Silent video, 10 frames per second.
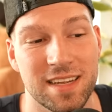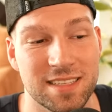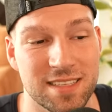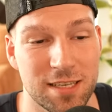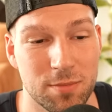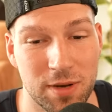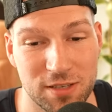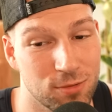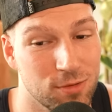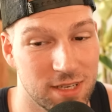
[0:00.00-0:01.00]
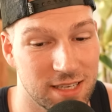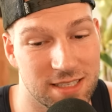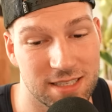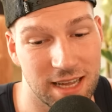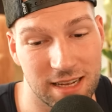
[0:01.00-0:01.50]
dass die Person, die
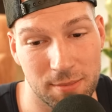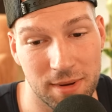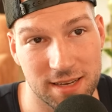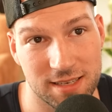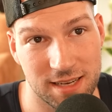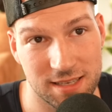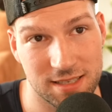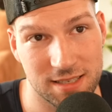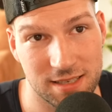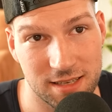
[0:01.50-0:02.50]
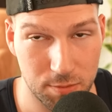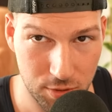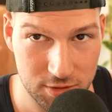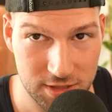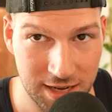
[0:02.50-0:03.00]
das Date gemacht hat,
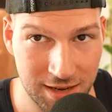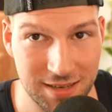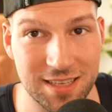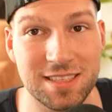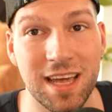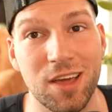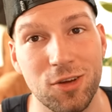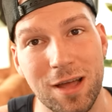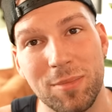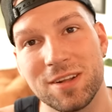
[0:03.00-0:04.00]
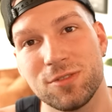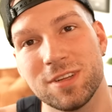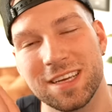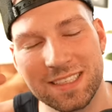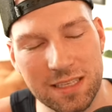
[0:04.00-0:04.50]
gepostet hat. Das zeige ich euch aber
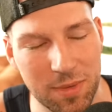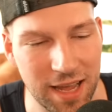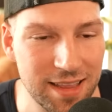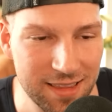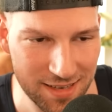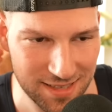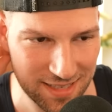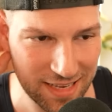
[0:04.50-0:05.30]
natürlich erst am Ende des